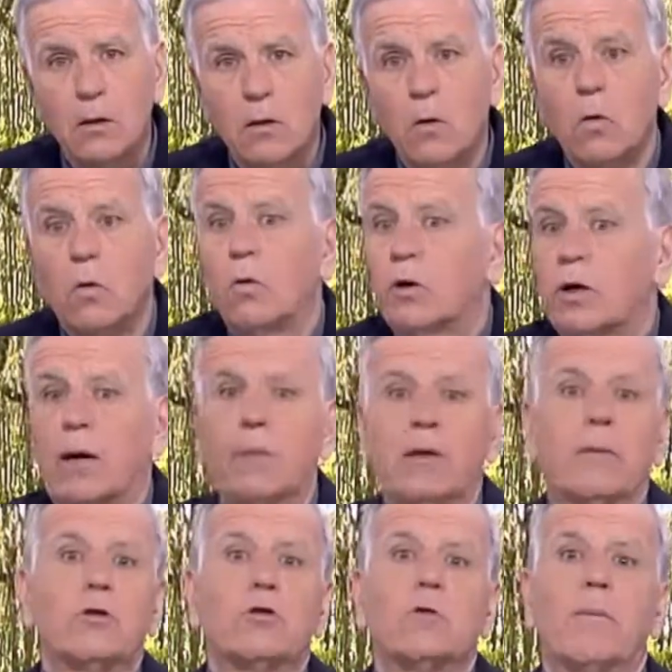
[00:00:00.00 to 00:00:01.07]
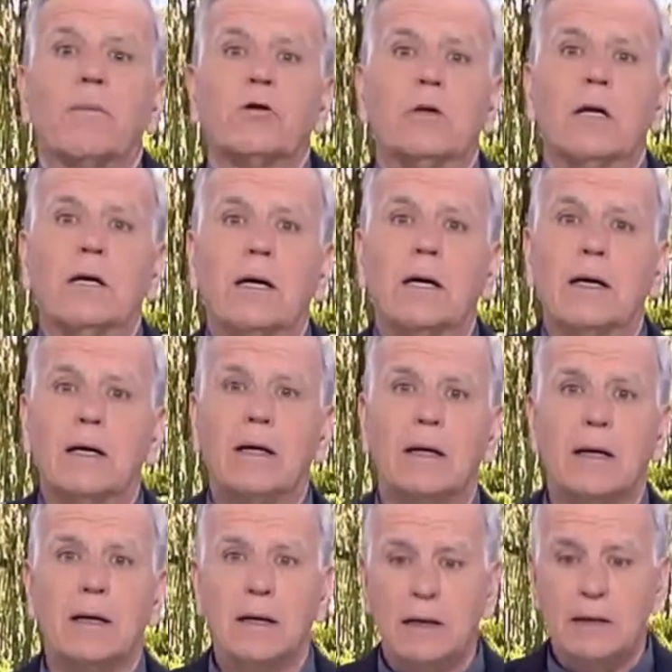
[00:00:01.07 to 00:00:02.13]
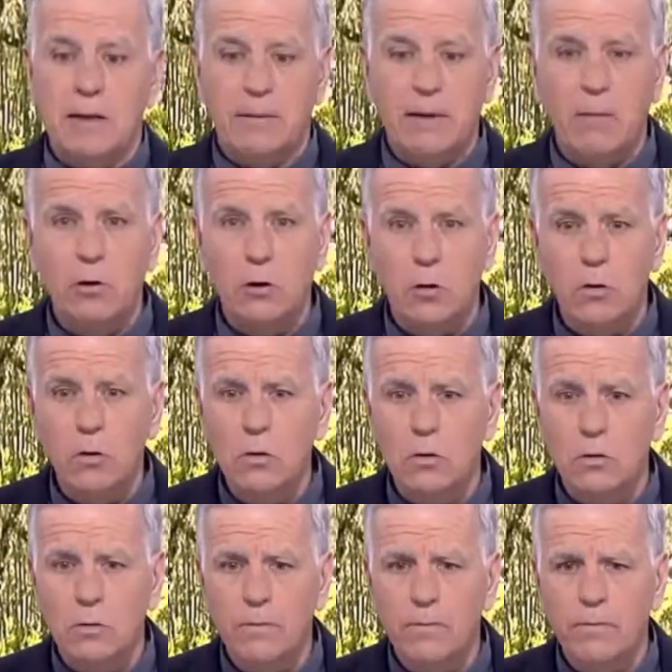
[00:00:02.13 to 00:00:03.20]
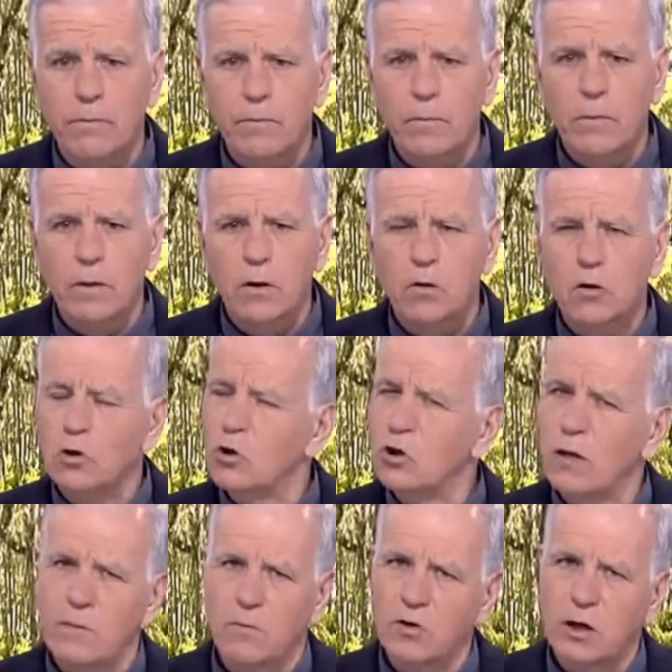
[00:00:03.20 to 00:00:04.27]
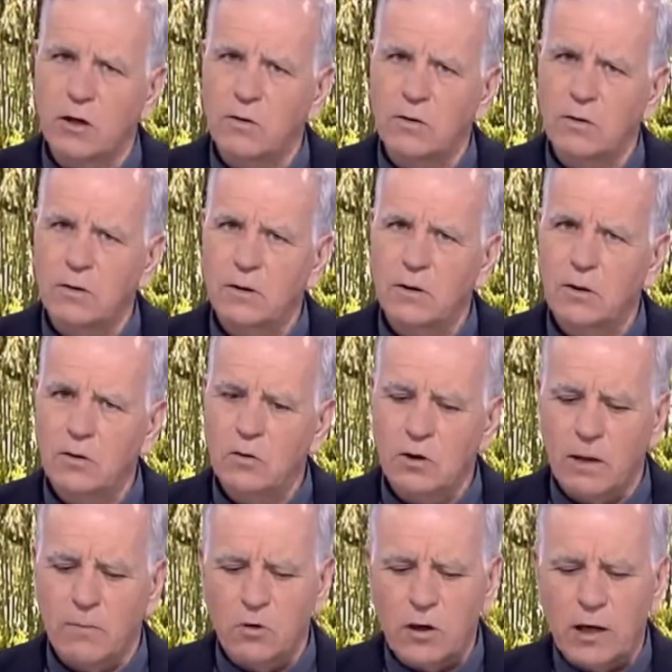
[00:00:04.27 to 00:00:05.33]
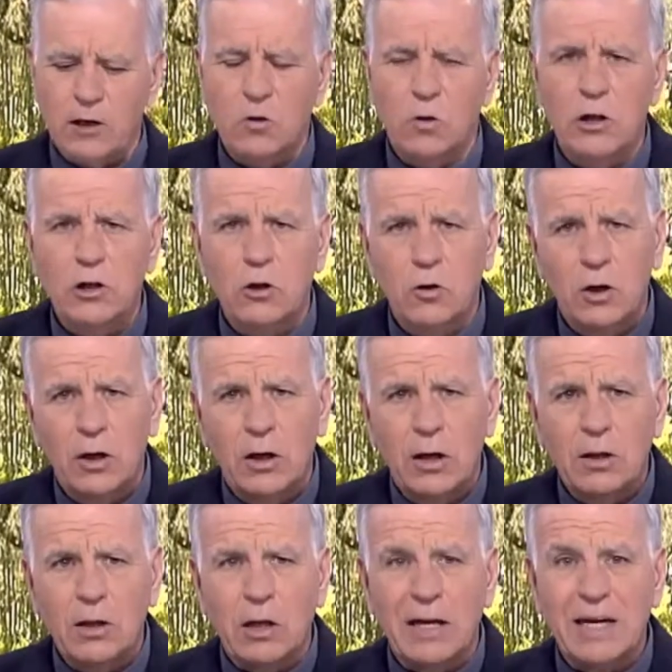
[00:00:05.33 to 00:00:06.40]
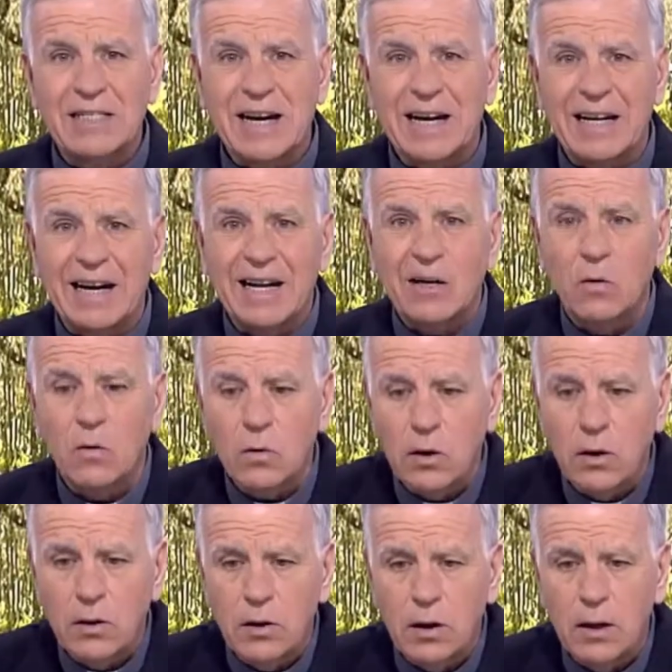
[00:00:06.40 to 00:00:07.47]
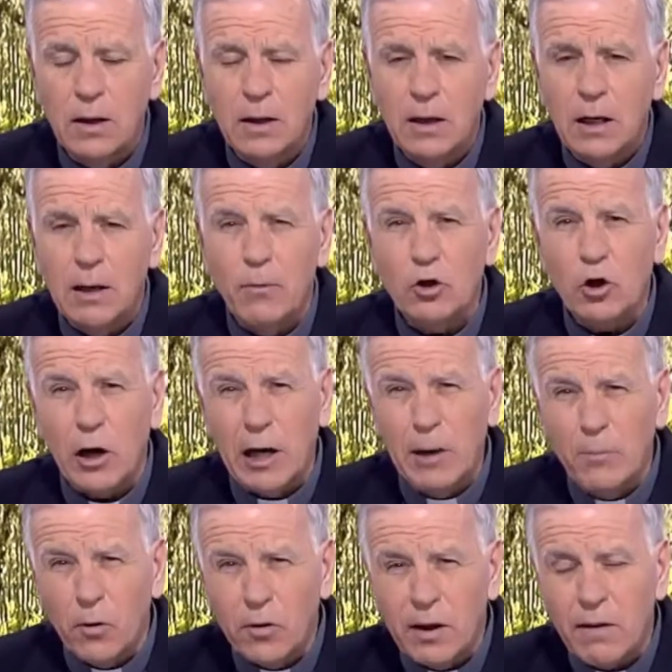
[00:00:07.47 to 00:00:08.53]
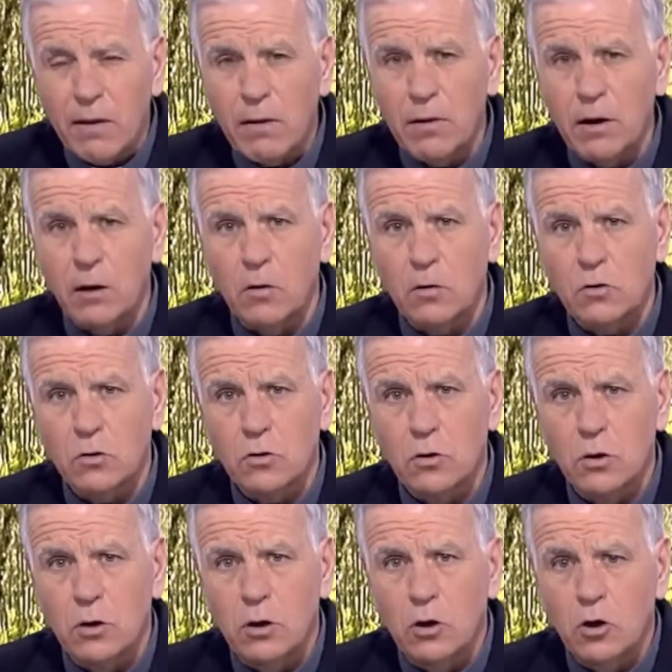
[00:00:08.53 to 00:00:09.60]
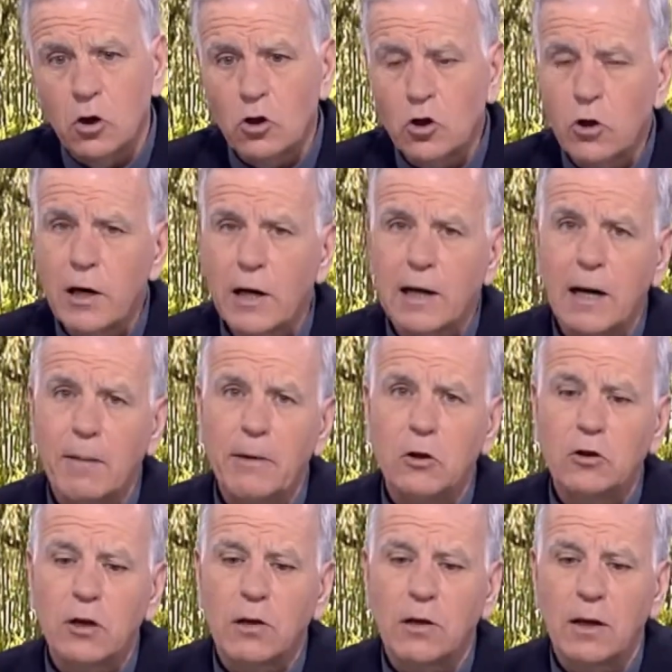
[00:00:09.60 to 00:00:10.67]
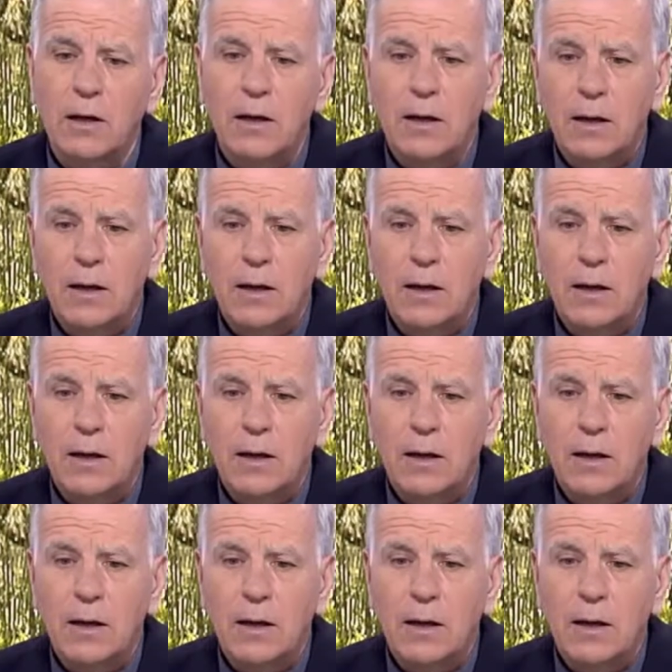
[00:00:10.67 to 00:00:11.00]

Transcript: ¿O, realmente es pues una persona que se habría vuelto loco? Nosotros sabemos que no. Entonces sabemos que Jesucristo tenía esa clara conciencia y por eso Él podía decirnos, yo soy el camino, es decir,